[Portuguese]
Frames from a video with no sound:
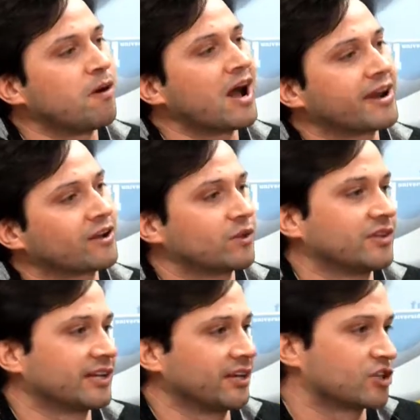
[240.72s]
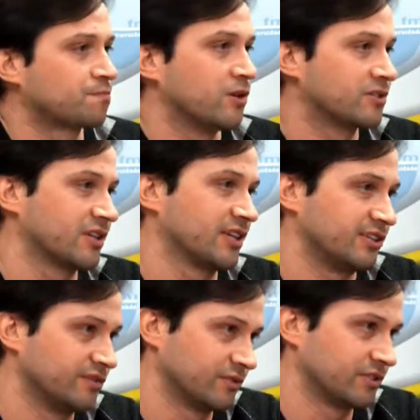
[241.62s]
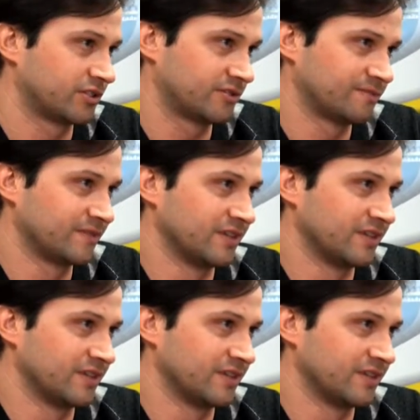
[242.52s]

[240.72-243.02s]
para, quando há aquelas pausas letivas,